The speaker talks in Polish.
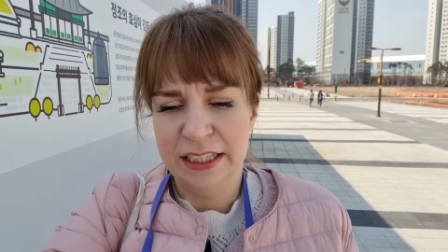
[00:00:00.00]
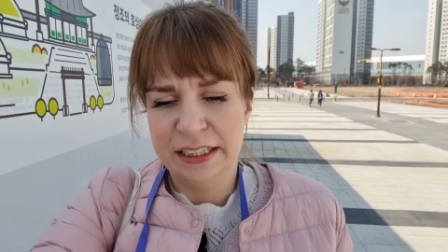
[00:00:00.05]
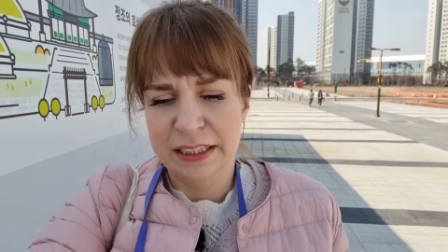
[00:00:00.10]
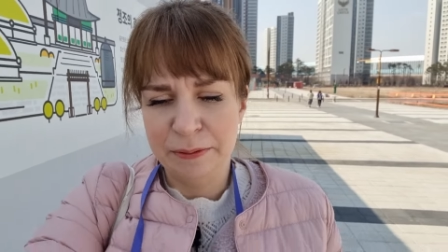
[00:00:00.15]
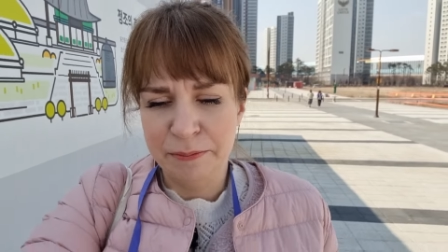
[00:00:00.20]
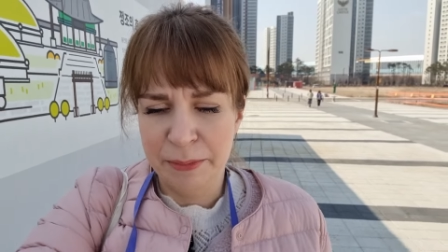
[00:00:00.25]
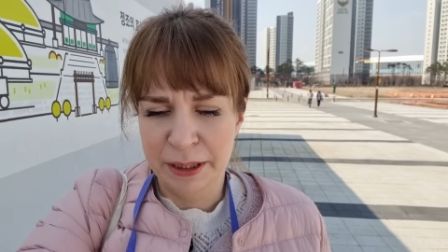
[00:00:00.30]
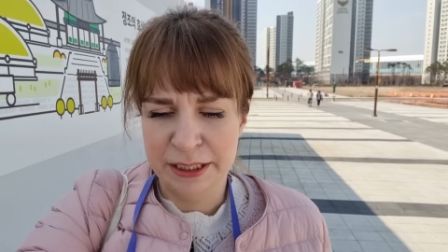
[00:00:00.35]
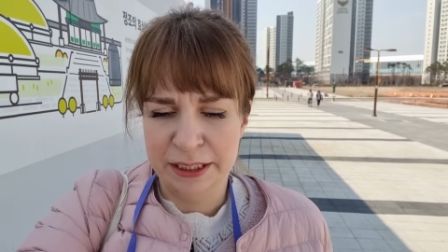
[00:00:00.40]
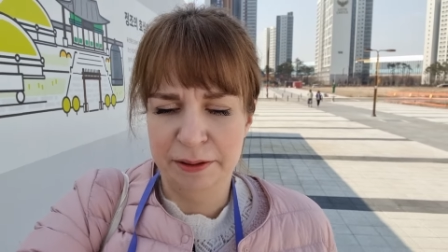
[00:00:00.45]

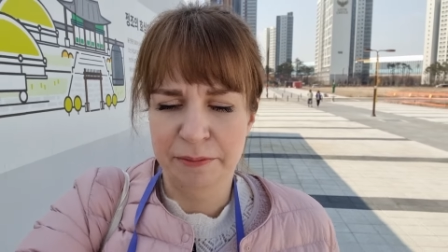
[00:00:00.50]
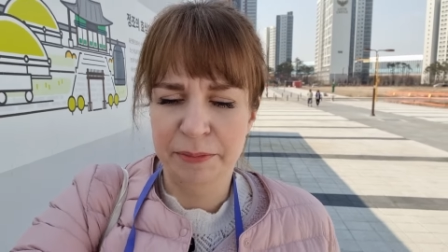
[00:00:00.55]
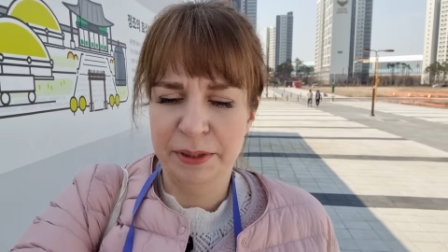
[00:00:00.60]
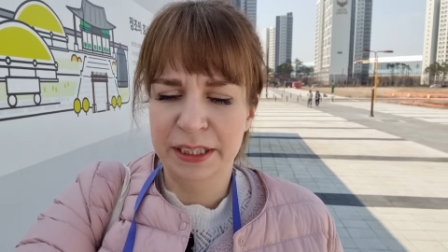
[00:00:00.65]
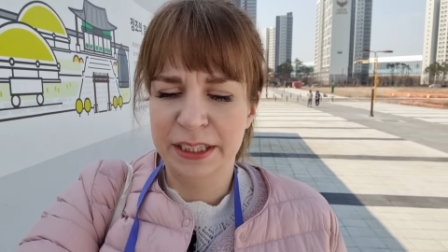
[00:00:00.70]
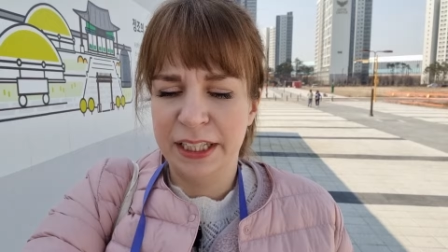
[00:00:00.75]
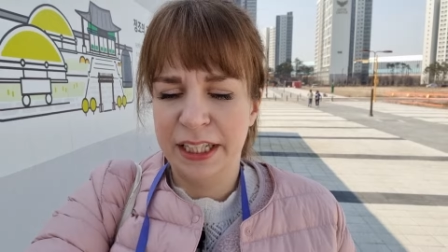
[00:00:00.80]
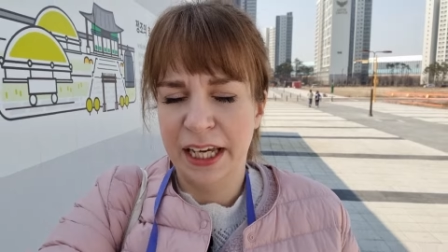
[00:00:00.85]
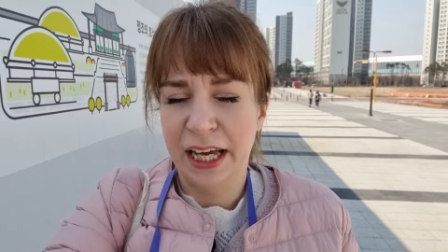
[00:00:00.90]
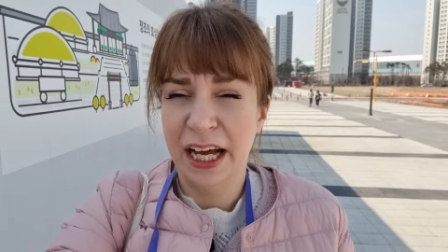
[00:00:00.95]
Tym metrem
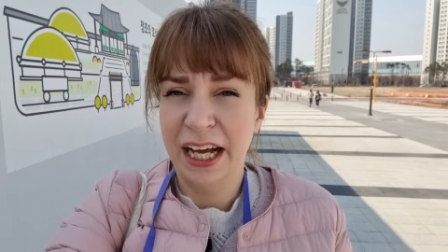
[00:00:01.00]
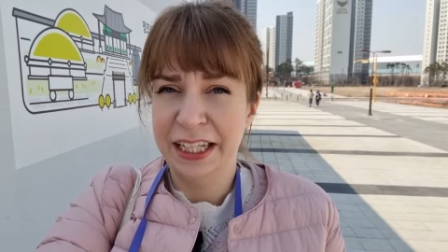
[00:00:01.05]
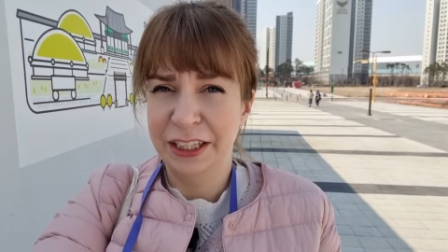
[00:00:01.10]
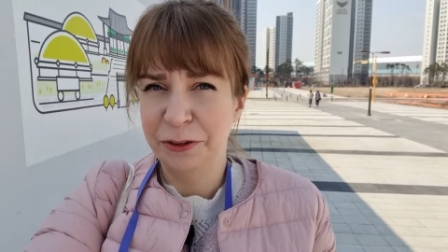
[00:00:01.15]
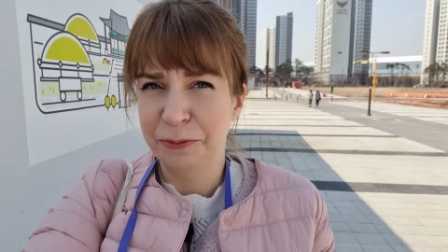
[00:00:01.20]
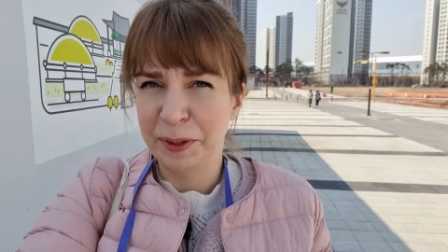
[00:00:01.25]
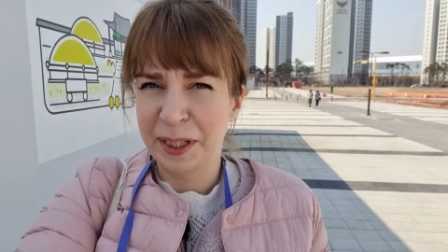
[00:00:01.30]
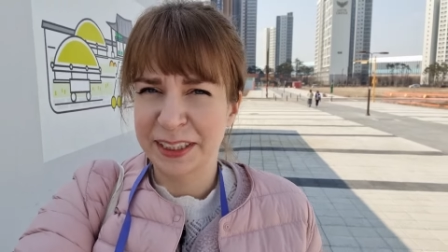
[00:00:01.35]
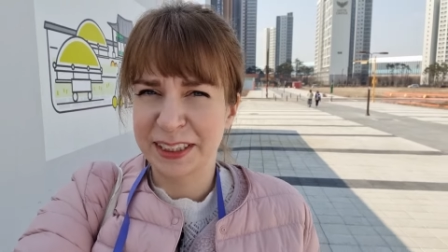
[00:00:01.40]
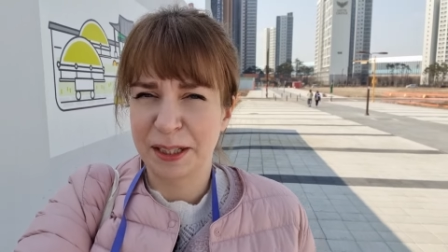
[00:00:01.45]
będę jechała
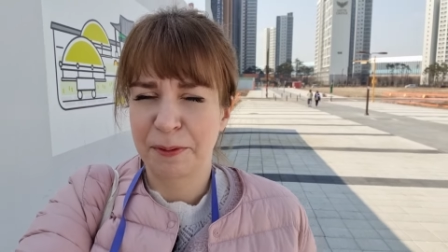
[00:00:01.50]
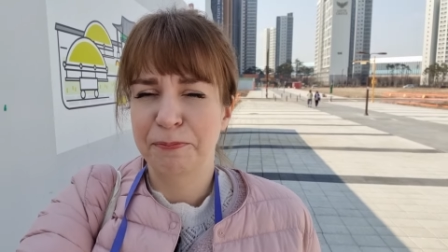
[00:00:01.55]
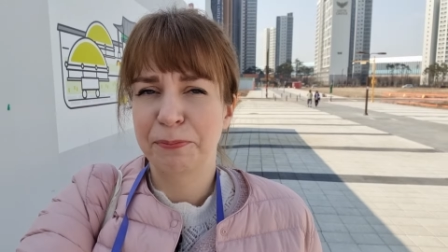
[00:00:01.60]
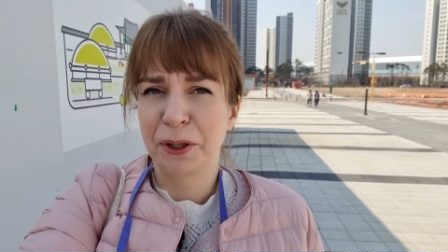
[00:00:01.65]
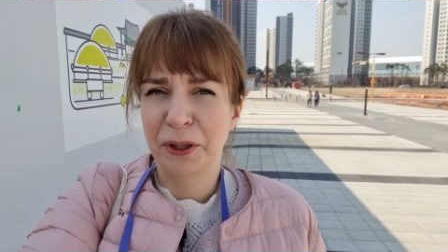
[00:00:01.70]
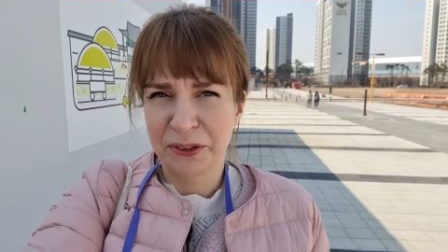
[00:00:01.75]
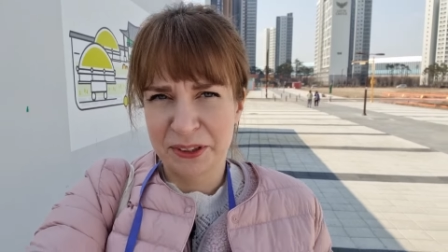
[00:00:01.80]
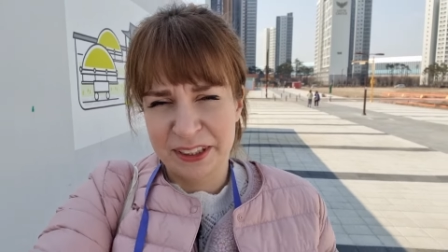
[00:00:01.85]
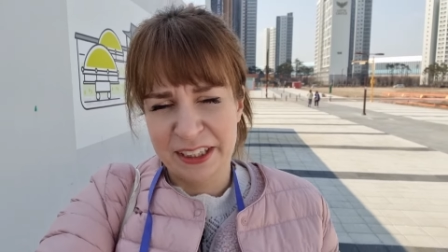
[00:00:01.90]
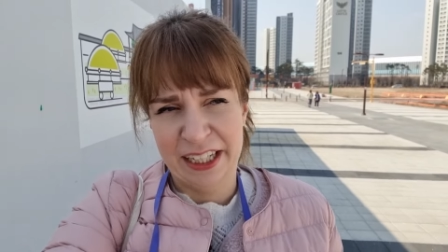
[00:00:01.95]
do miasta
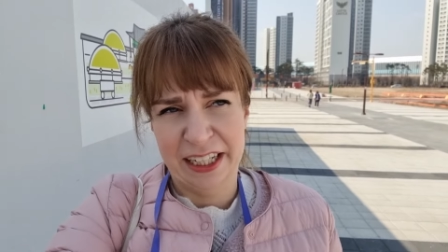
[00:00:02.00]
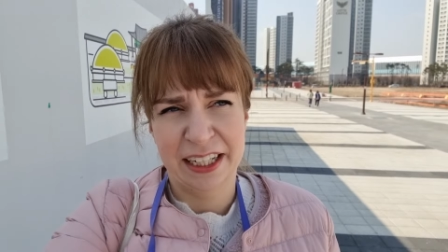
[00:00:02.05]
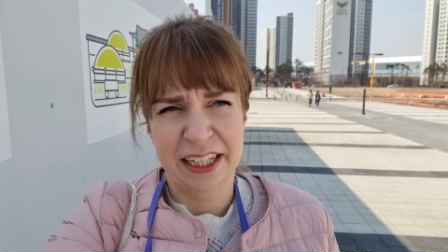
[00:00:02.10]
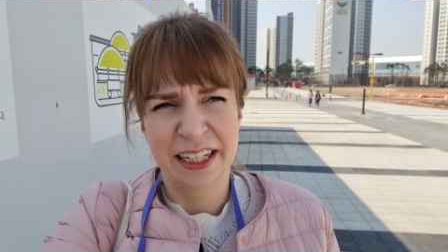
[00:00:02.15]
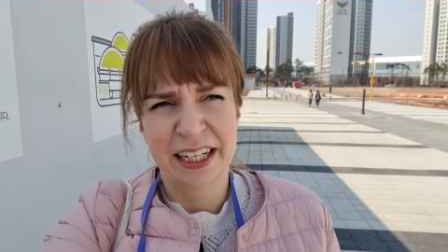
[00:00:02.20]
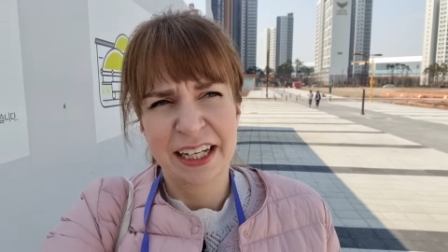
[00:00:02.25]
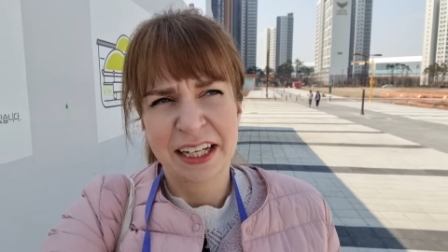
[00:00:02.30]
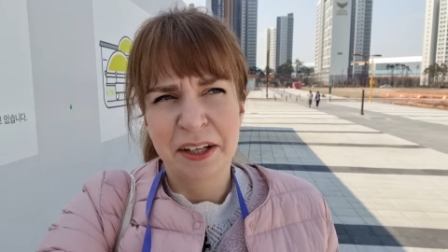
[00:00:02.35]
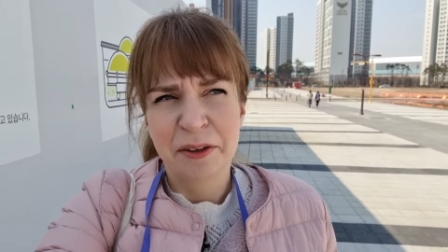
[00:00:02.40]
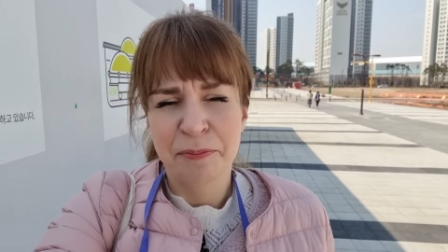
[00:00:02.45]
Piątek.
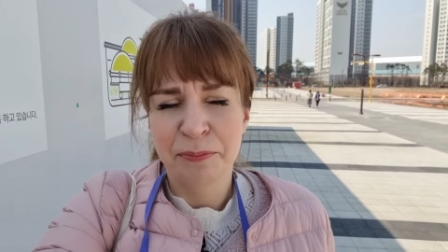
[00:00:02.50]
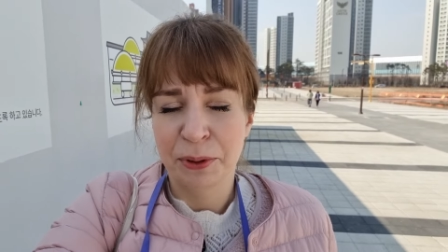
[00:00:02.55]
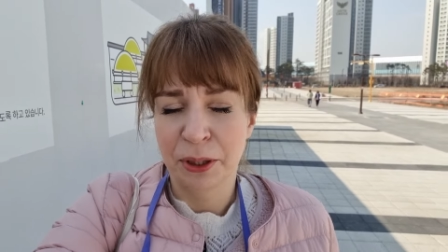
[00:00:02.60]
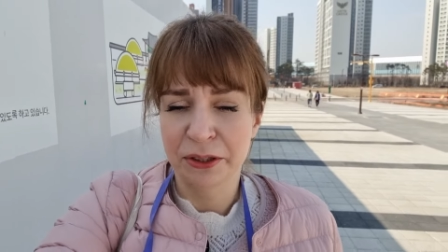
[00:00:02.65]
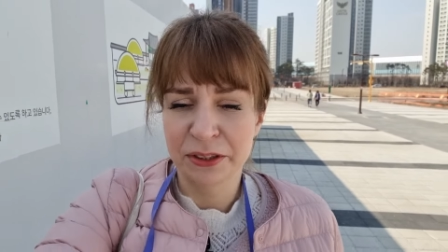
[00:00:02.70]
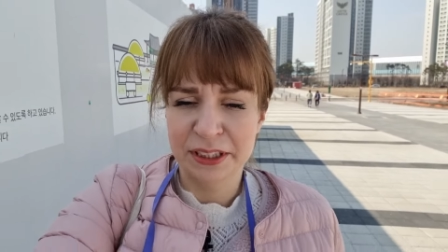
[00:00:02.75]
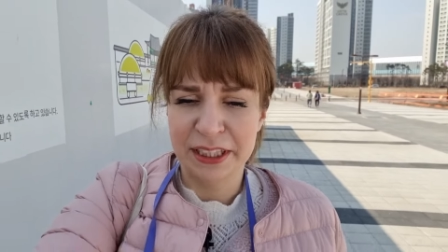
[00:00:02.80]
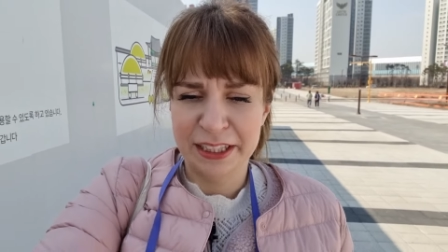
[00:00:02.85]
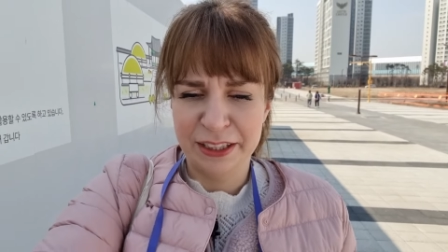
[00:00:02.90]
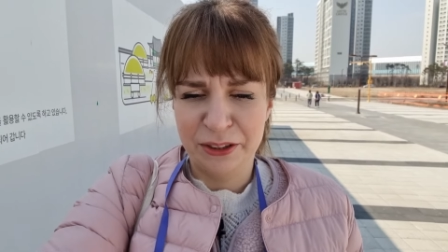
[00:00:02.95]

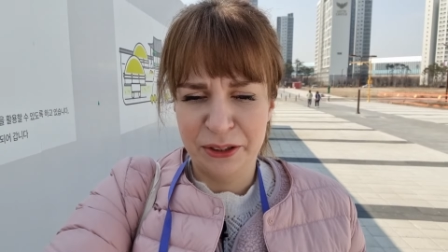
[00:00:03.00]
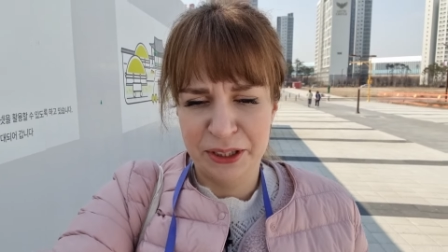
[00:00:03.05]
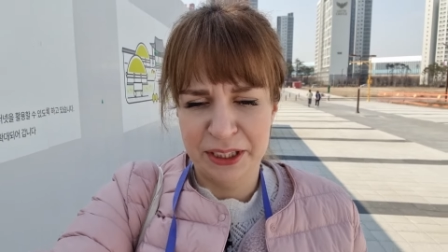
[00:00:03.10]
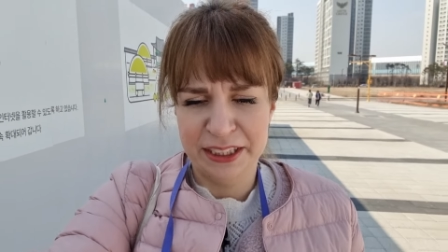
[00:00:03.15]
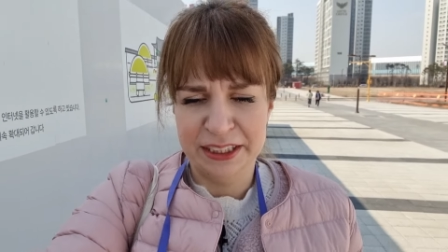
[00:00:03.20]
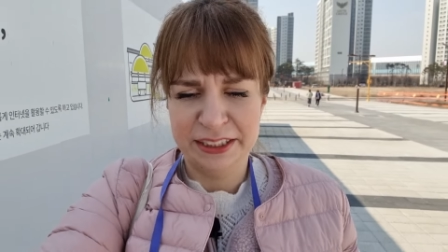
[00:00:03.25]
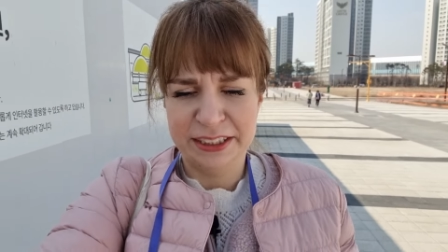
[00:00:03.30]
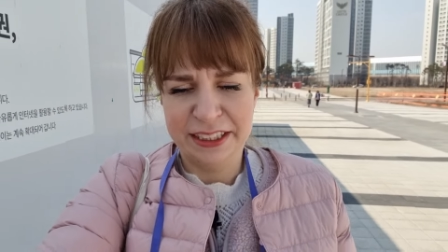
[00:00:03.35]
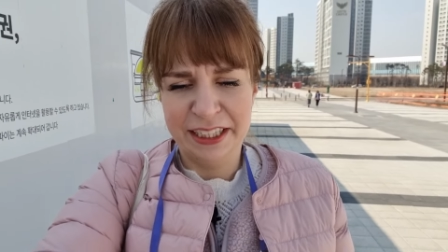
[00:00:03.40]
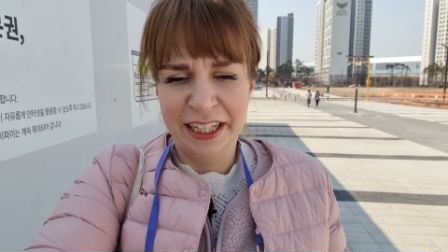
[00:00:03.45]
Piątek to
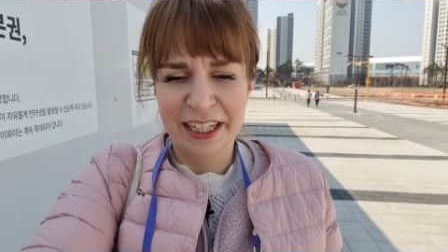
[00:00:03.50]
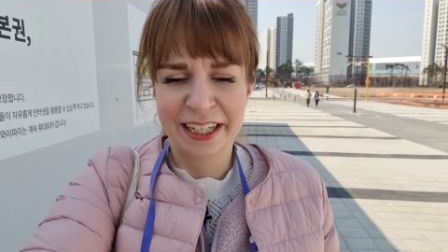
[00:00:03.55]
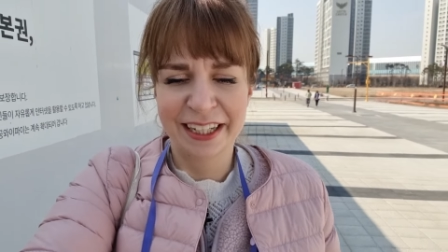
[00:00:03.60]
jest